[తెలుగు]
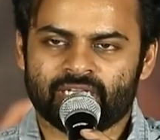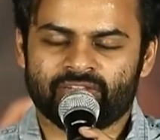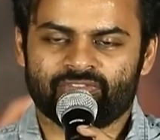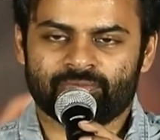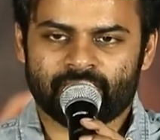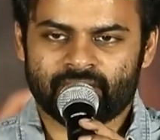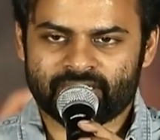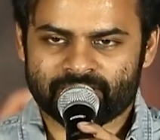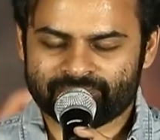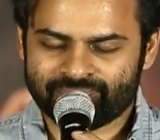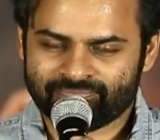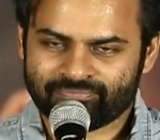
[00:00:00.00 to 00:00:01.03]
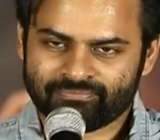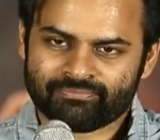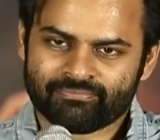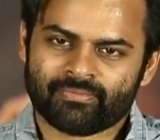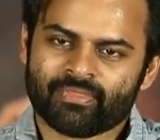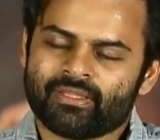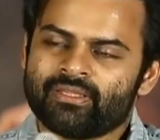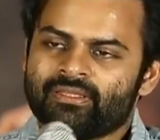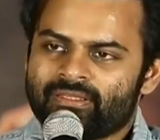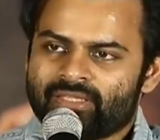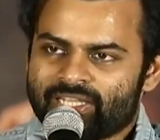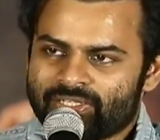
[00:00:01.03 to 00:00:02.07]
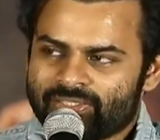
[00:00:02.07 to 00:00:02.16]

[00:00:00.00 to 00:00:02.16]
ఫ్రమ్ ఆర్ టీమ్ థ్యాంక్ యూ